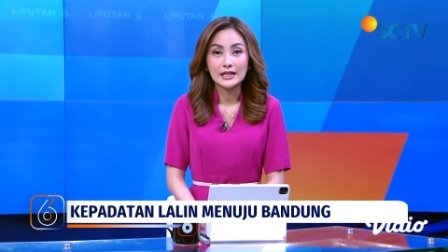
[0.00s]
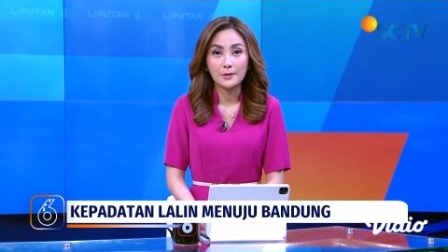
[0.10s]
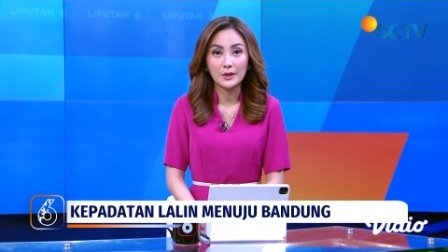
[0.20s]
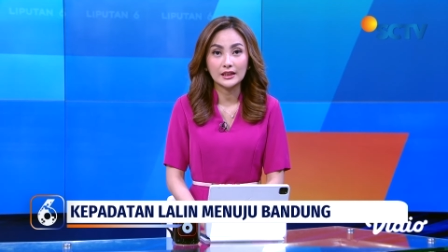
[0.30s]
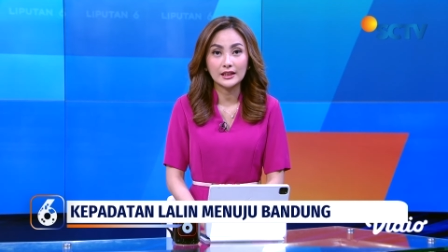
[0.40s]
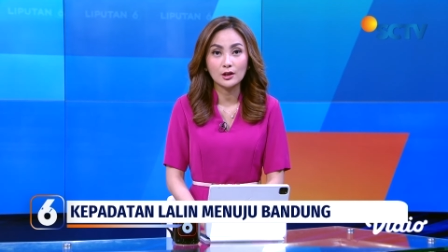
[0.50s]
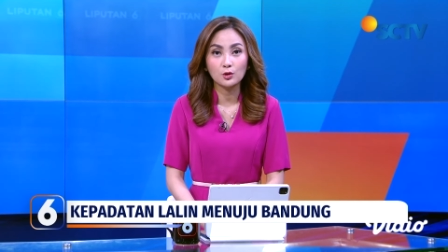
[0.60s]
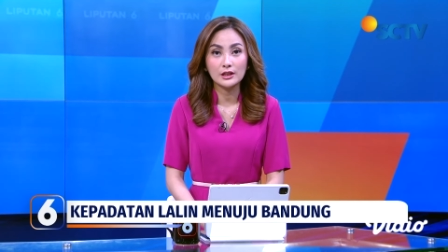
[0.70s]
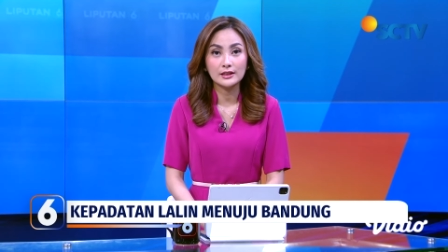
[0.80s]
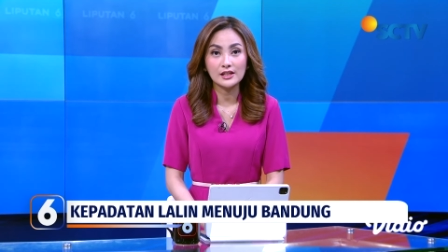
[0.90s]
Kepadatan
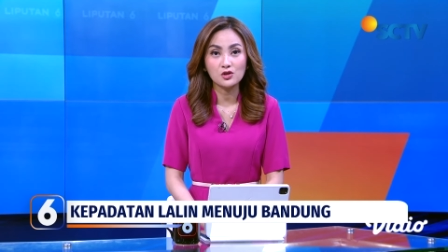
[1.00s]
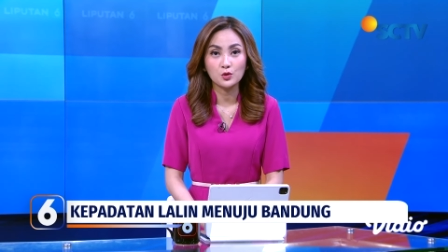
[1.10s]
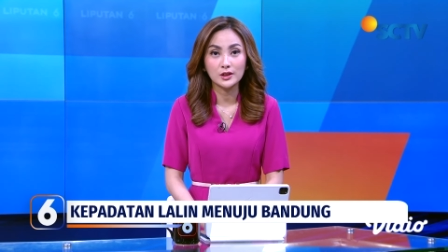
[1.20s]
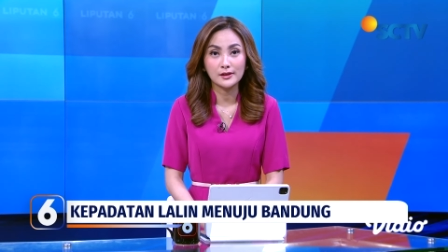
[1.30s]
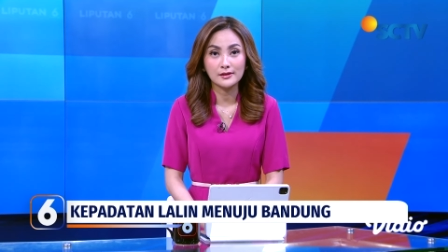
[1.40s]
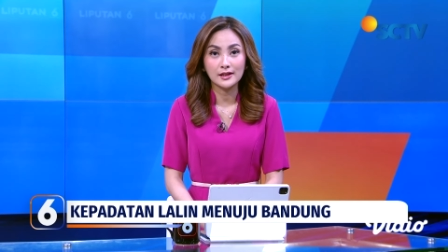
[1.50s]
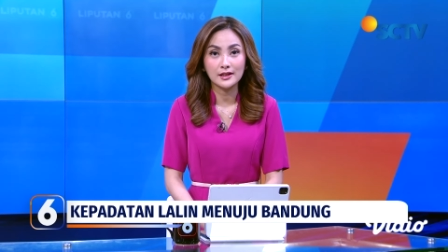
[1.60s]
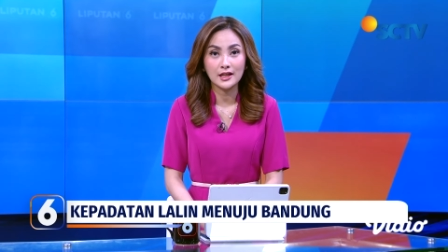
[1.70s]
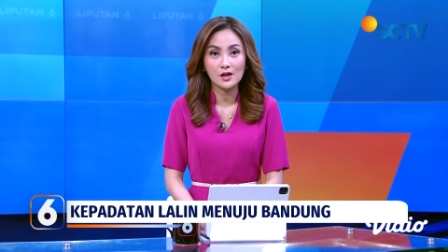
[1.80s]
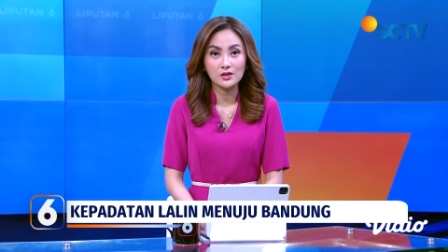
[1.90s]
lalu lintas juga terjadi
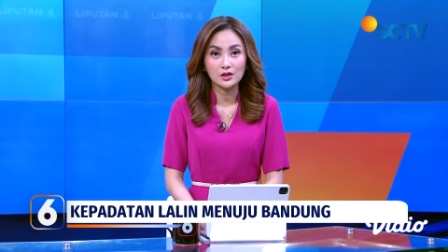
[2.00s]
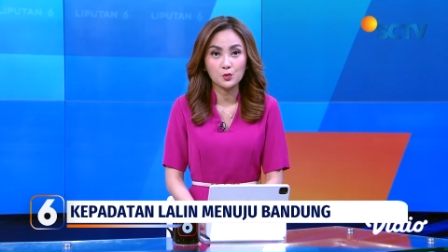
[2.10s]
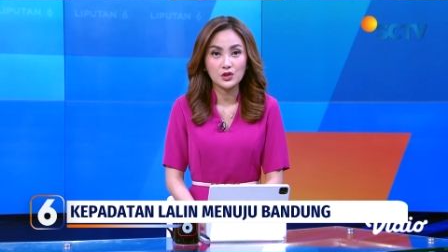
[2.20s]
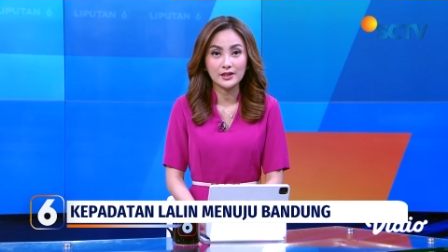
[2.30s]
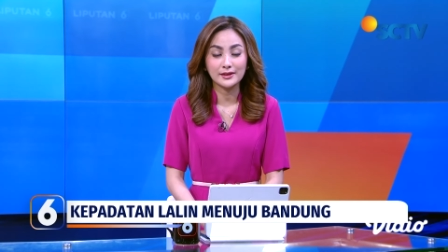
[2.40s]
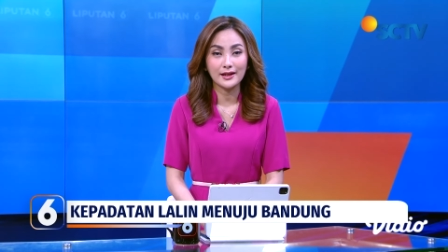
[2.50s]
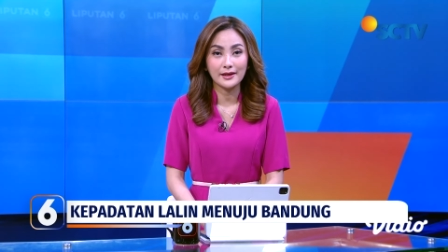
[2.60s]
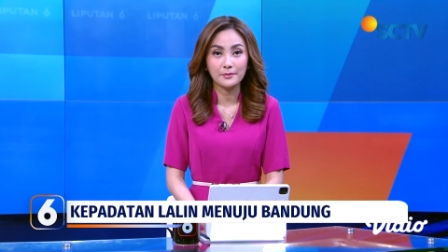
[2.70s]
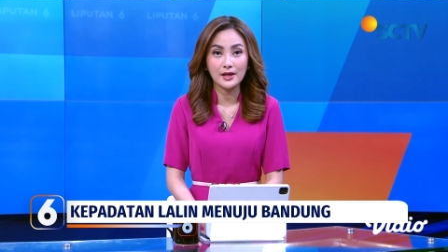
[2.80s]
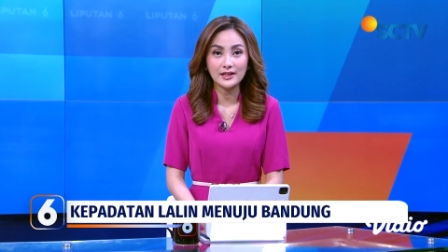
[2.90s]
di kawasan wisata
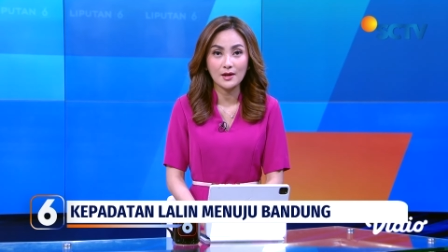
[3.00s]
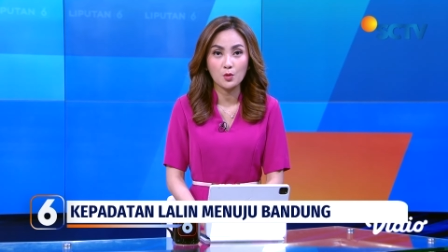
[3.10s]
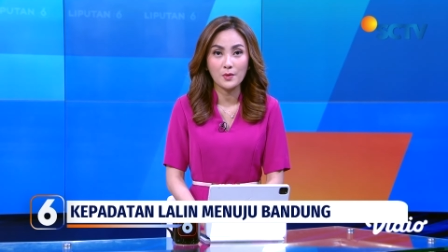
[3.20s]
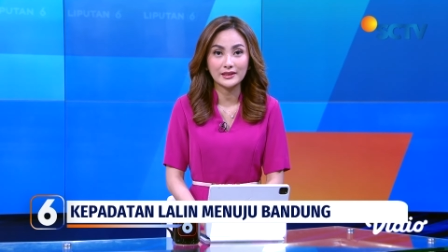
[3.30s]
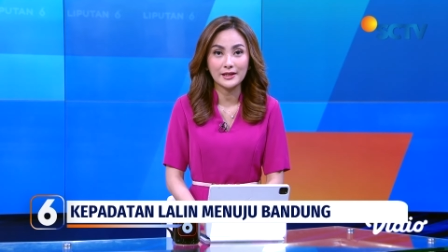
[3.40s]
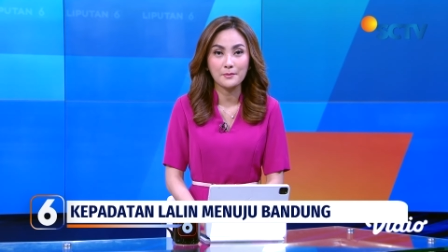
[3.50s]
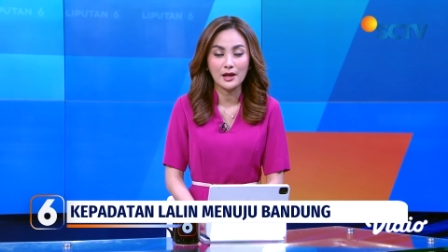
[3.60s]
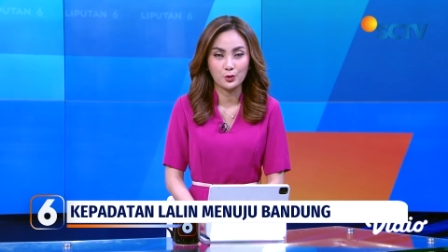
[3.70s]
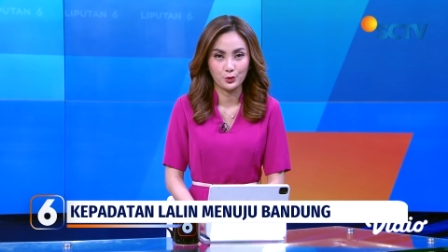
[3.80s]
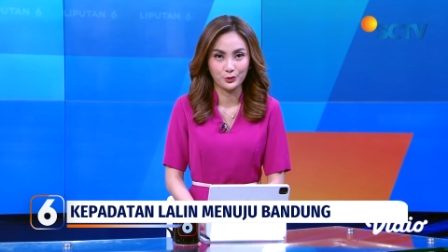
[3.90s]
Lembang, Kabupaten
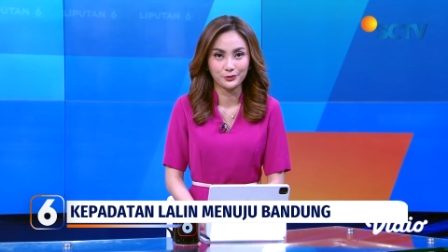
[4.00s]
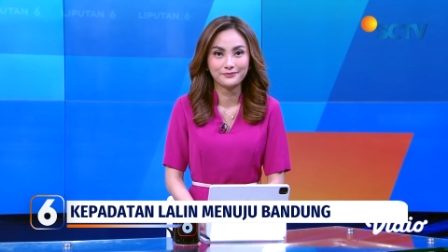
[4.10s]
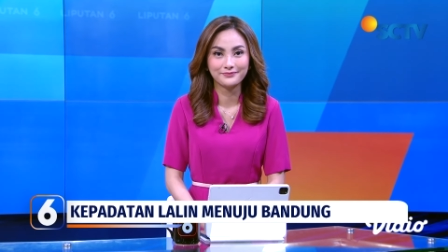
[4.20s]
Bandung.